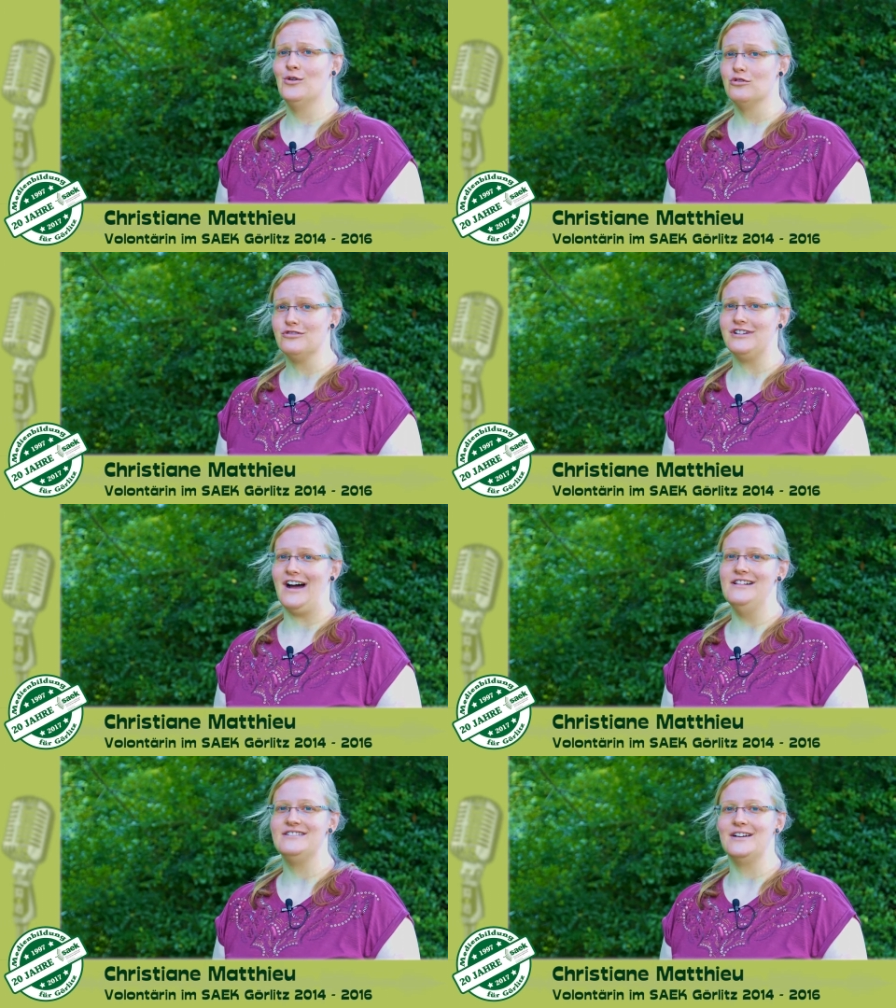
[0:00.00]
und
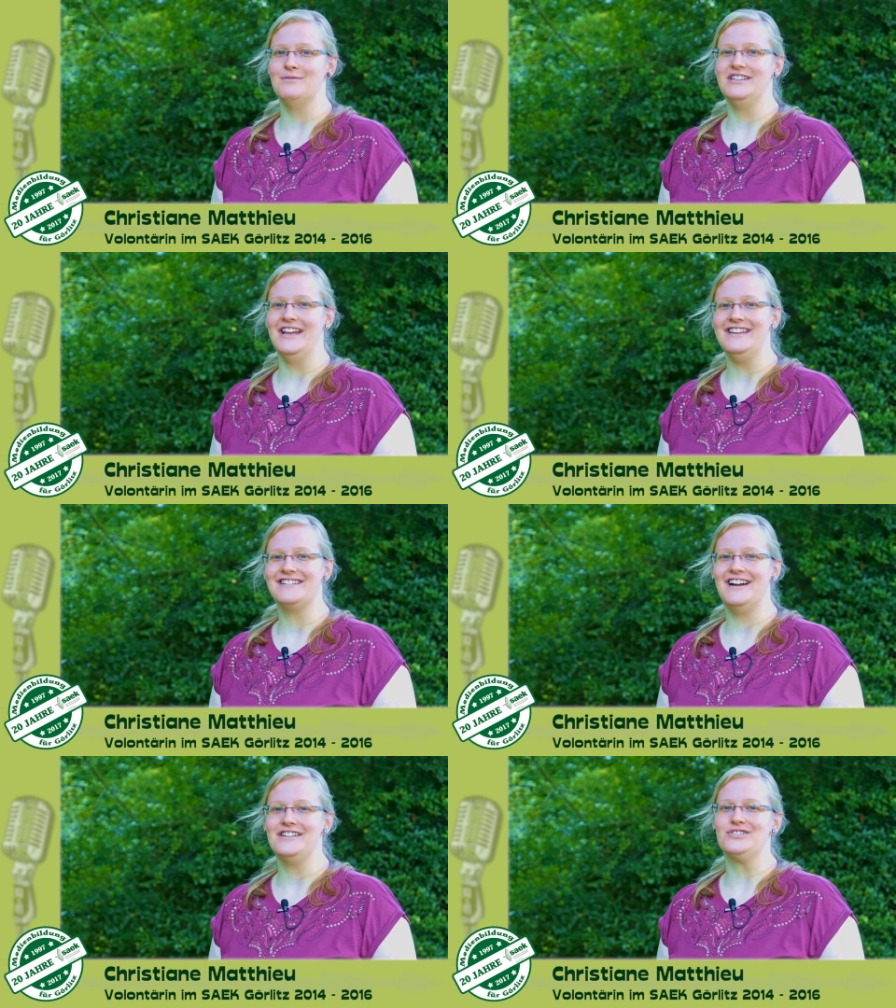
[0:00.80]
unterhaltsame
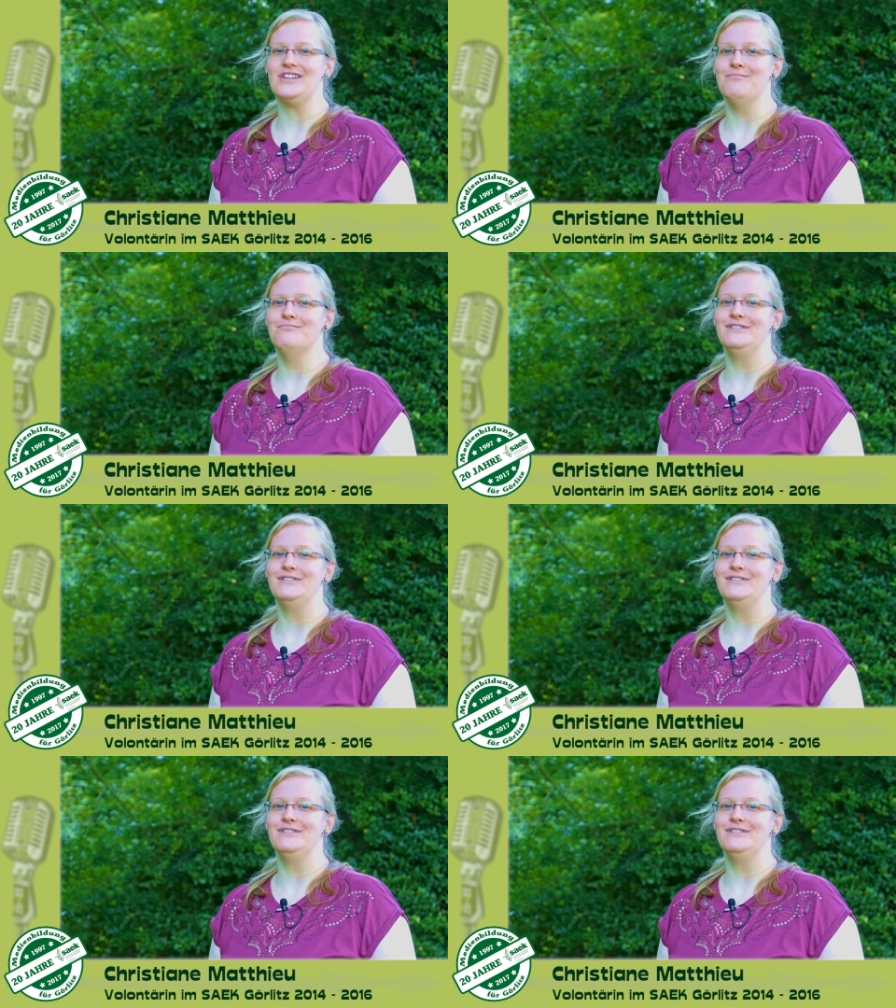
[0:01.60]
Tätigkeit zusammen